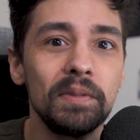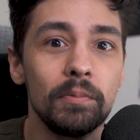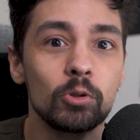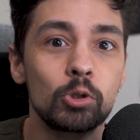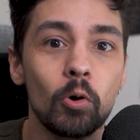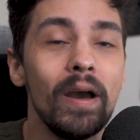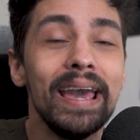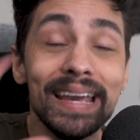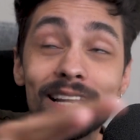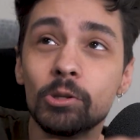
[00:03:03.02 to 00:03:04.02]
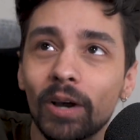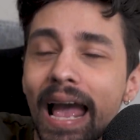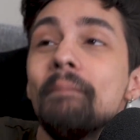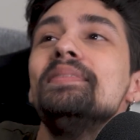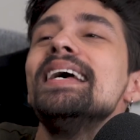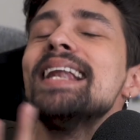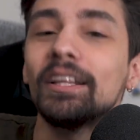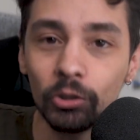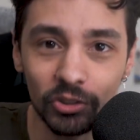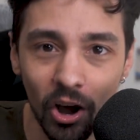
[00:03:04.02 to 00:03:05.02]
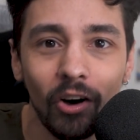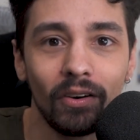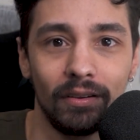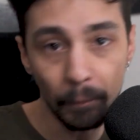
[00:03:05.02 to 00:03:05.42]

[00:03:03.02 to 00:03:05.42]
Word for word: dimension, il les aurait amenés là-dedans.